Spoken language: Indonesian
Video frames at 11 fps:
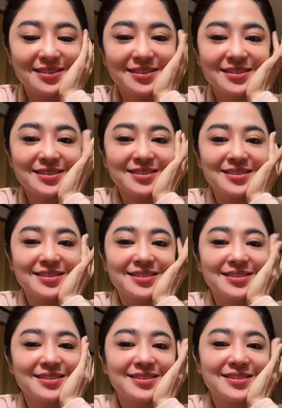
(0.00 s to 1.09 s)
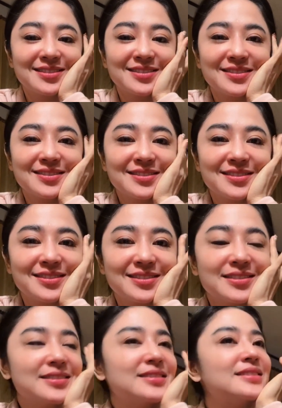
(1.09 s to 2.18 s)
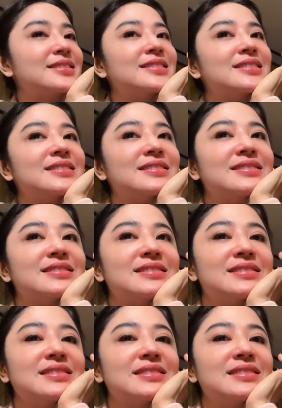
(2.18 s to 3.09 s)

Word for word: Aku gak denger malah. Ya kan aku gak punya